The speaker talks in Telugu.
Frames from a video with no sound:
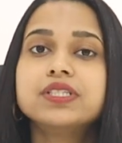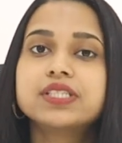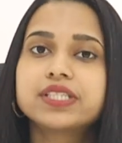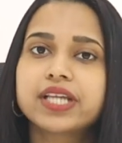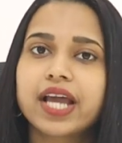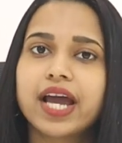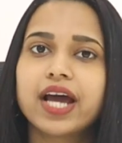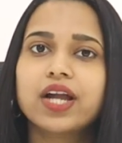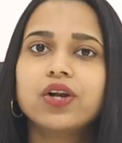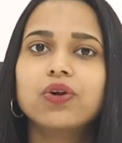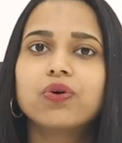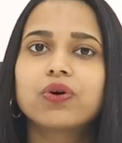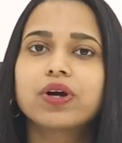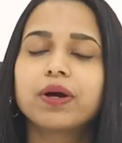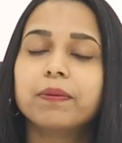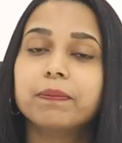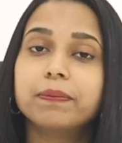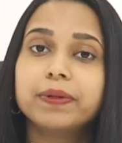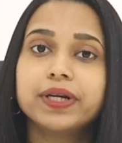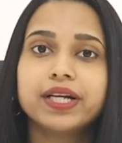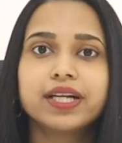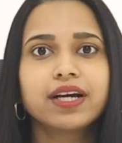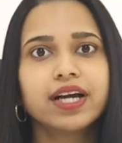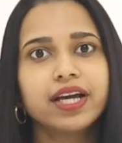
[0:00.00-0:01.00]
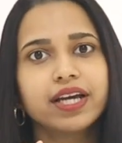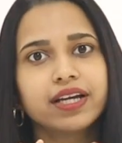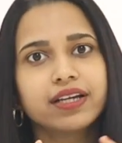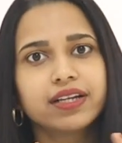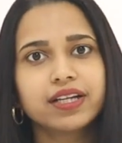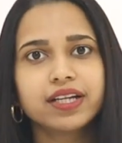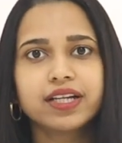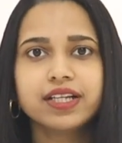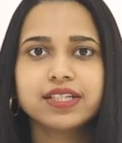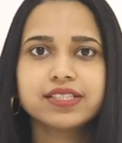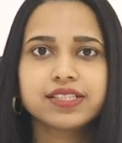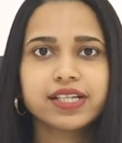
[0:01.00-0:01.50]
స్కాన్లో కంప్లీట్గా ఎగ్
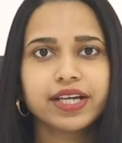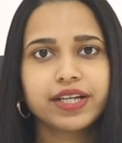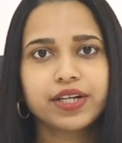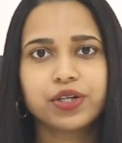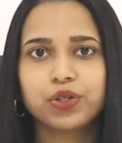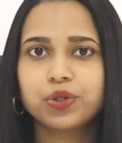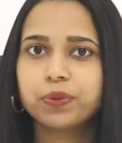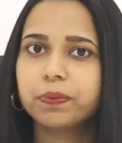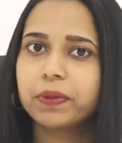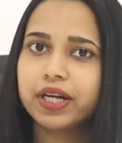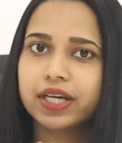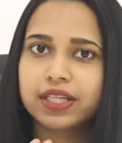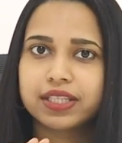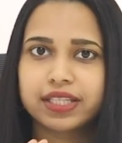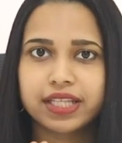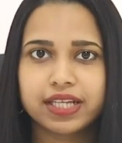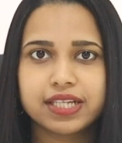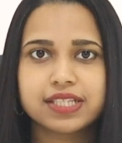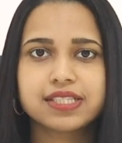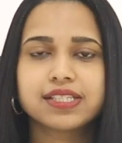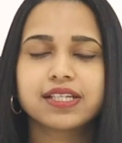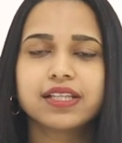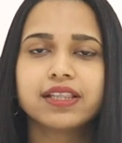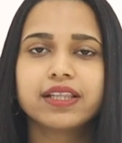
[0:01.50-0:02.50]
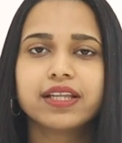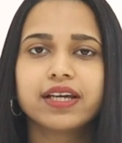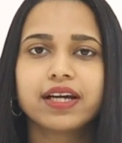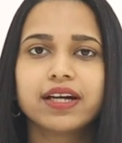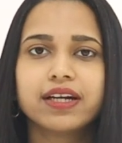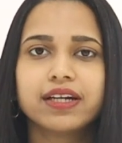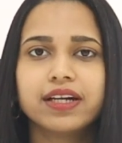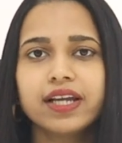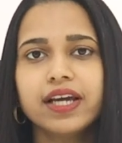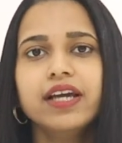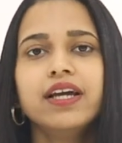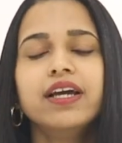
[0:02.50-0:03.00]
రిలీజ్ అయినట్టు మనకు తెలిసింది
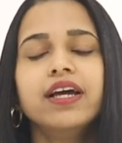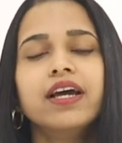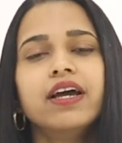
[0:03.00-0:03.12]
అంటే